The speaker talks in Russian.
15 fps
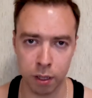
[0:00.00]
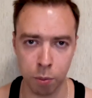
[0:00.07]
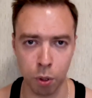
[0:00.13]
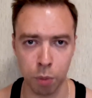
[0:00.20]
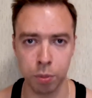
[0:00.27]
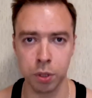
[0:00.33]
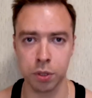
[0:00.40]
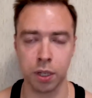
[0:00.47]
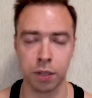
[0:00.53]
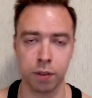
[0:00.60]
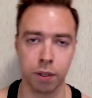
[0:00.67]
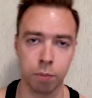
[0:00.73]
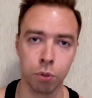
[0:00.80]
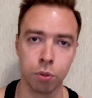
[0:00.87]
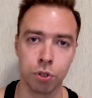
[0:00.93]
обрубил
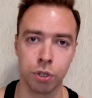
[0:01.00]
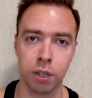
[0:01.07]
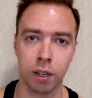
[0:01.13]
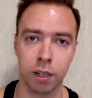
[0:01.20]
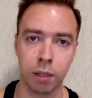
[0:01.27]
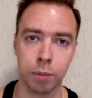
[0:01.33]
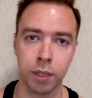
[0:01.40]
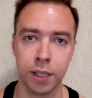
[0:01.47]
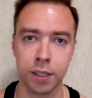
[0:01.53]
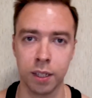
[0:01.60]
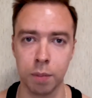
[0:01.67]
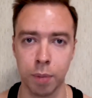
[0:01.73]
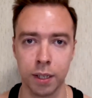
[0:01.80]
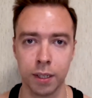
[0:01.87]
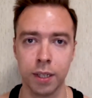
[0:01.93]
всех будущих рекламодателей
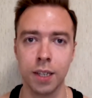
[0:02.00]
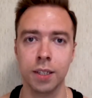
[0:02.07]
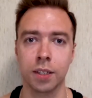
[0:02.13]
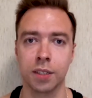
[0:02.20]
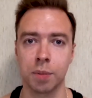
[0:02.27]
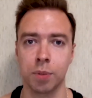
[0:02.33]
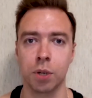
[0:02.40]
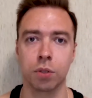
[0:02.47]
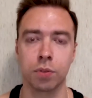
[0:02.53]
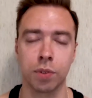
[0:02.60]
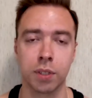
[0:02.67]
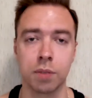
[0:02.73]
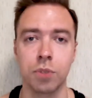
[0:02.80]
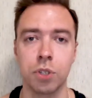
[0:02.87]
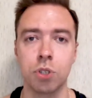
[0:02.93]
протеине, а теперь вот в
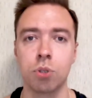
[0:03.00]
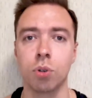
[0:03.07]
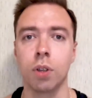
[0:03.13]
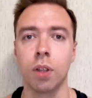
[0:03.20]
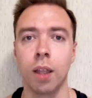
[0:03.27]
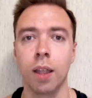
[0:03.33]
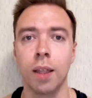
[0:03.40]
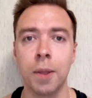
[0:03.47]
этом видео